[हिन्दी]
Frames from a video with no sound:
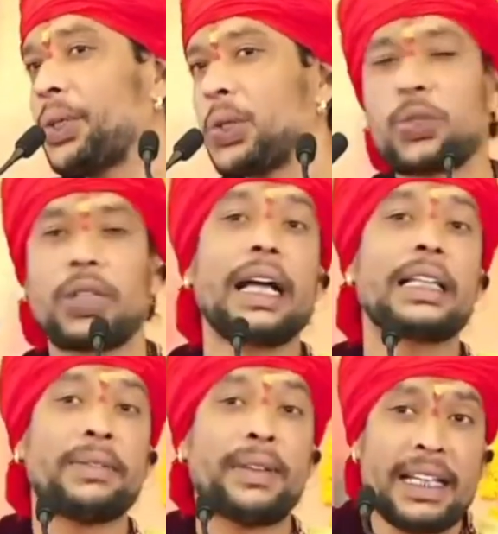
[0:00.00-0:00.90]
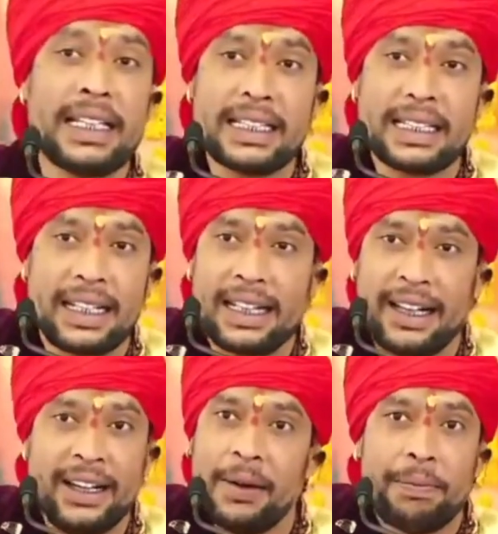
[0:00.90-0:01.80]
तो सात वाले से
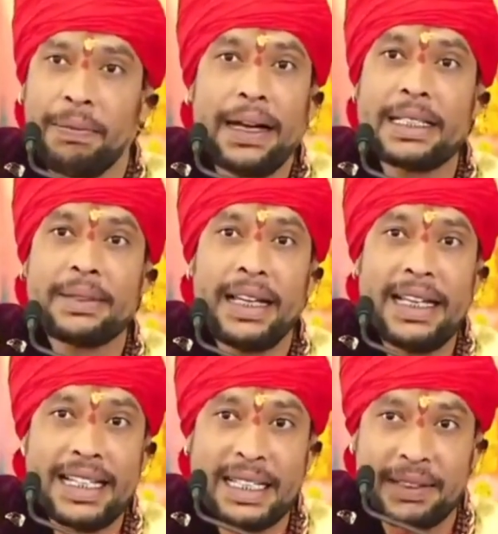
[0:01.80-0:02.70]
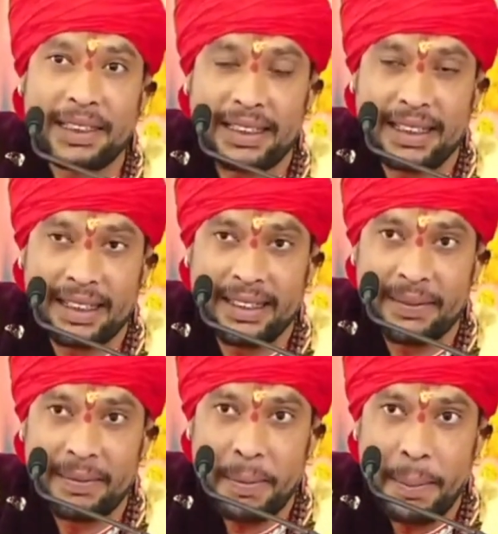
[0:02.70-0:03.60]
करना पांच वाले से मत करना
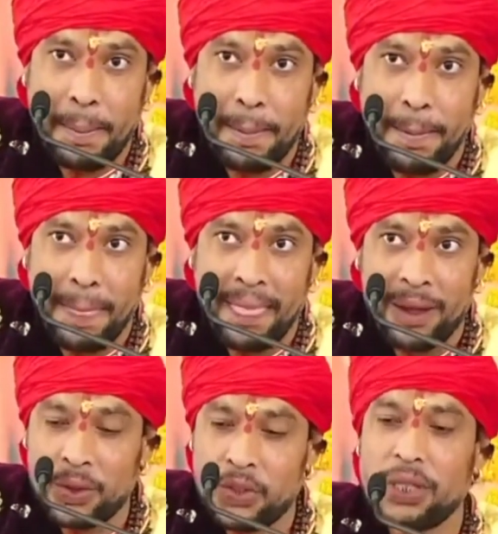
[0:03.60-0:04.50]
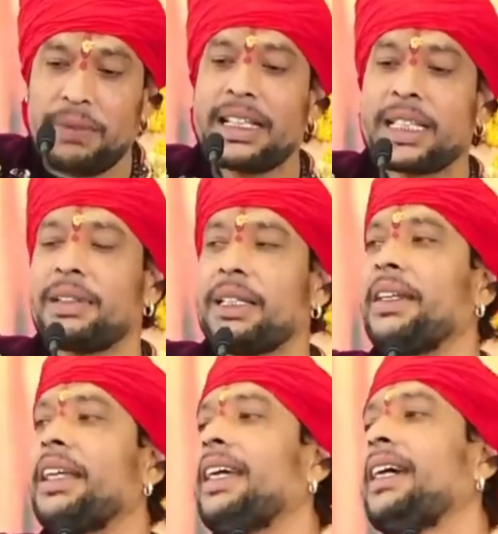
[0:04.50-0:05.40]
उस समय समझ
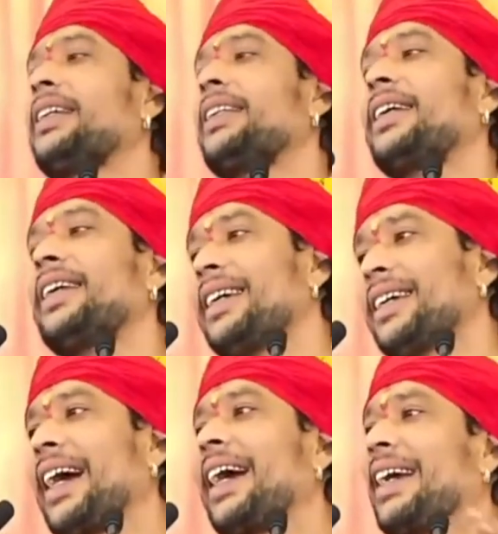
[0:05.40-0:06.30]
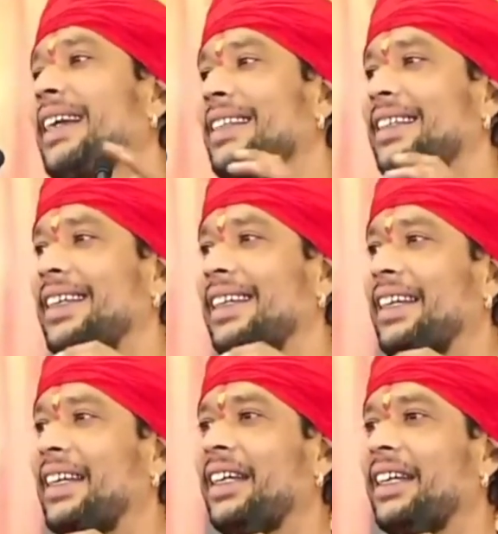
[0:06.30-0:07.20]
में नहीं आता था ये क्या कहते थे
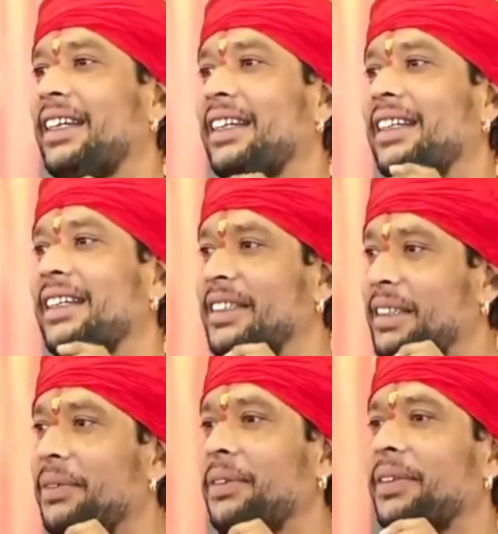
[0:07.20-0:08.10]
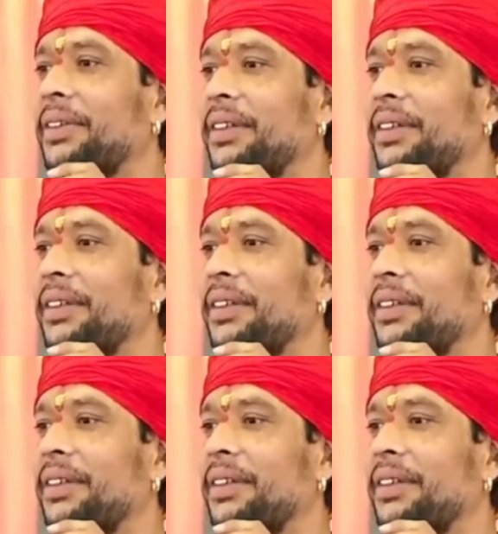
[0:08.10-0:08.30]
लेकिन जब